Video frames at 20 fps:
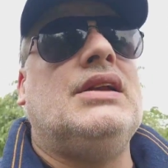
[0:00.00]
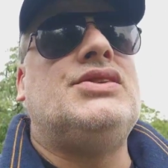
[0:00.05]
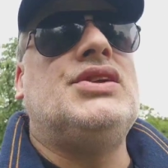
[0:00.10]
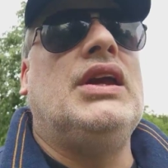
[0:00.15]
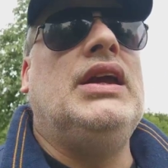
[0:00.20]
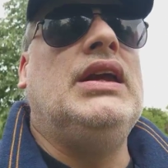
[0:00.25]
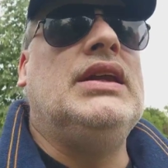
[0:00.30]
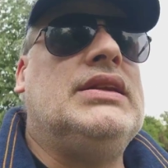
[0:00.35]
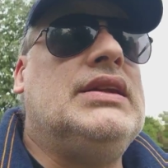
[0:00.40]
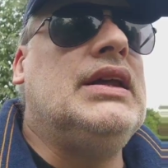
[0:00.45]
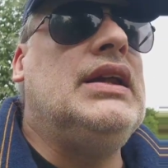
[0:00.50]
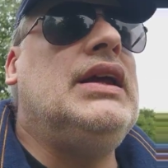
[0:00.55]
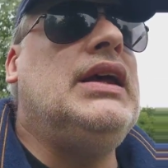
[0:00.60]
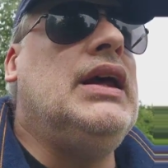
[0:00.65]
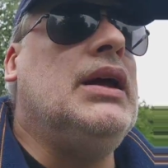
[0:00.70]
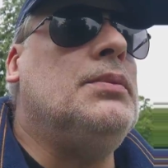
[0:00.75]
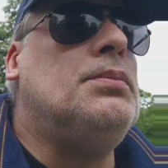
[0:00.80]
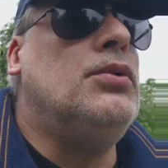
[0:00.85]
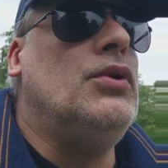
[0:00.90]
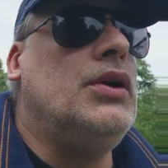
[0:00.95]
c'è Inter
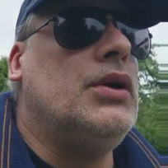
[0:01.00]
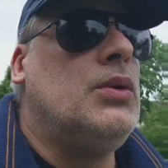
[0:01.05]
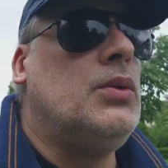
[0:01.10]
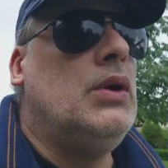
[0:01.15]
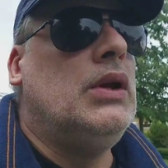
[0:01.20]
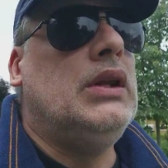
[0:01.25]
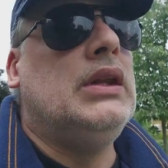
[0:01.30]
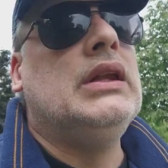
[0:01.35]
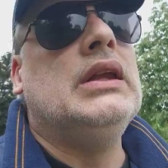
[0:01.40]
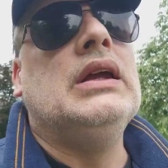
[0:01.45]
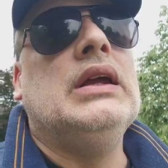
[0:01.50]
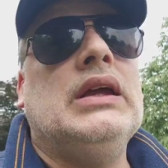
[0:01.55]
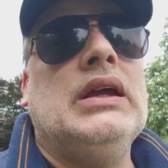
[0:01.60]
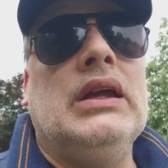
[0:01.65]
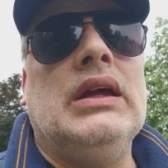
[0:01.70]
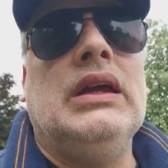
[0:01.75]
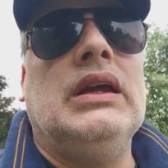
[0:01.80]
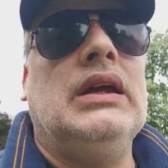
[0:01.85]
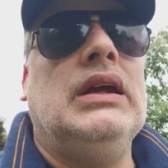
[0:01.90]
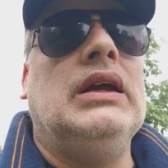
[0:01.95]
Empoli,
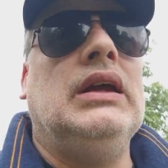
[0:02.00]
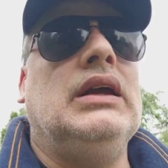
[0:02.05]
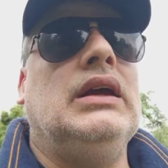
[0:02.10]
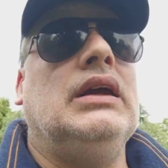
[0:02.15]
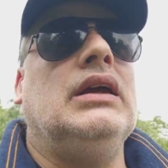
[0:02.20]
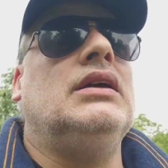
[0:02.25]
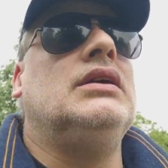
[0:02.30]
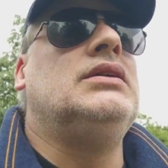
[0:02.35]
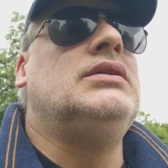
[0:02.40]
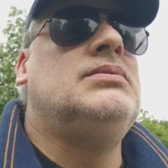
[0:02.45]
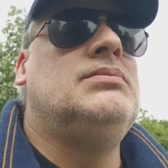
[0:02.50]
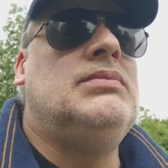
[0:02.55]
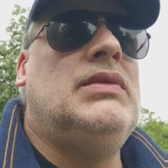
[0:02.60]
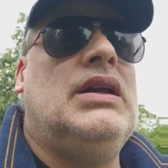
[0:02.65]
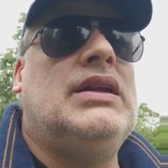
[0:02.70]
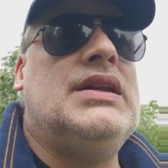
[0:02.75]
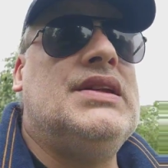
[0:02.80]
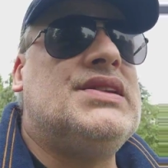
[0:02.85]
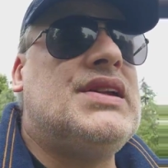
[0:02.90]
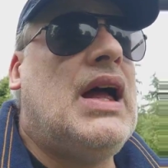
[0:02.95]
quindi
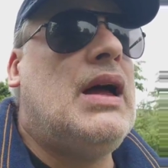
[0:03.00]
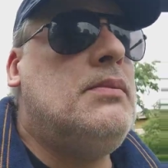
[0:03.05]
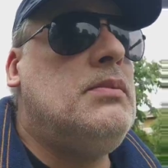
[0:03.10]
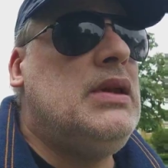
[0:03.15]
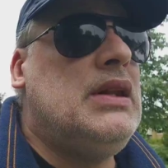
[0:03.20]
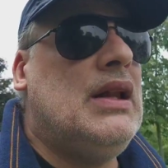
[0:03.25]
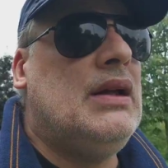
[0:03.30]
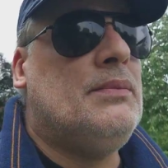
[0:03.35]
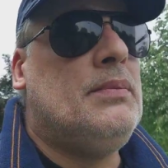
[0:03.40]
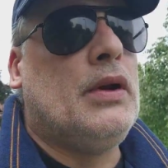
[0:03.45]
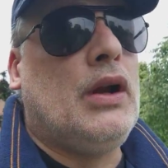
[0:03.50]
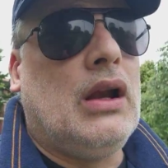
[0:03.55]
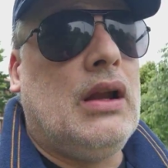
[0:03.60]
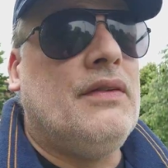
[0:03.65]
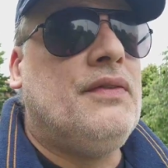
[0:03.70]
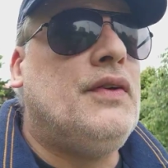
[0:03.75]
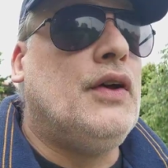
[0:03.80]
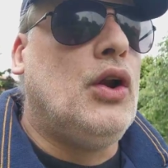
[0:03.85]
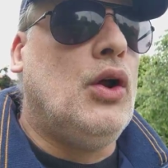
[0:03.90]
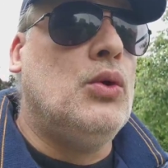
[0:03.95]
la disamina però la
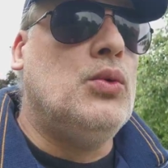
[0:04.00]
farò